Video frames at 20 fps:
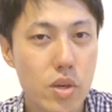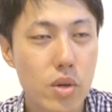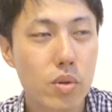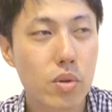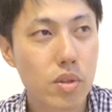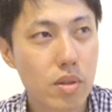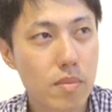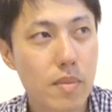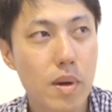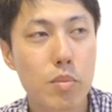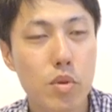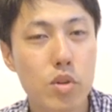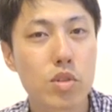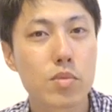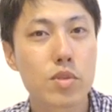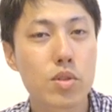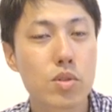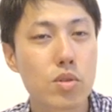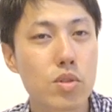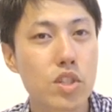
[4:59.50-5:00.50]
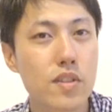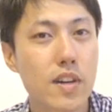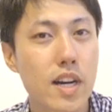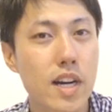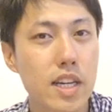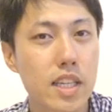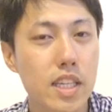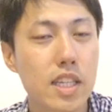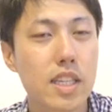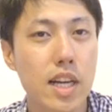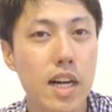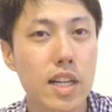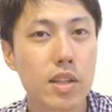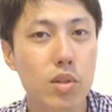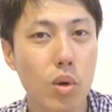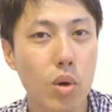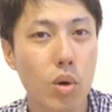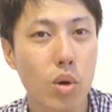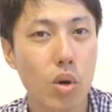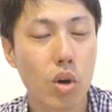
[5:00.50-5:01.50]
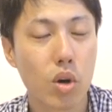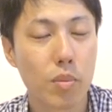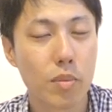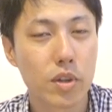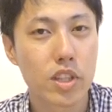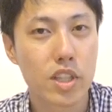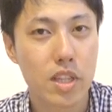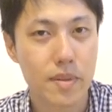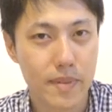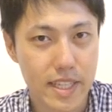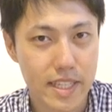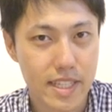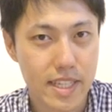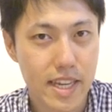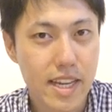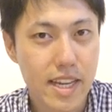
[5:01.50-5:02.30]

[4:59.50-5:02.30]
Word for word: いうことで、僕も掃除はいいなと思ってます。